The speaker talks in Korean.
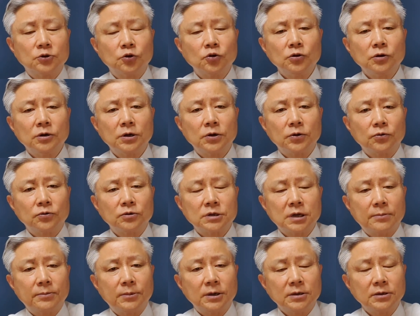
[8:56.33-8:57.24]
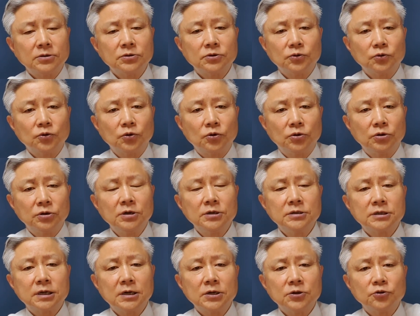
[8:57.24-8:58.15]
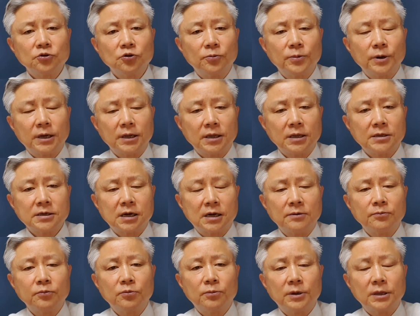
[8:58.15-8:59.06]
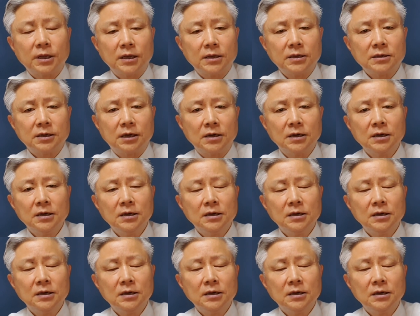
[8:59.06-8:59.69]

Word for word: 초등학교 3학년 정도, 10살 정도밖에 되지 않을 뿐만 아니라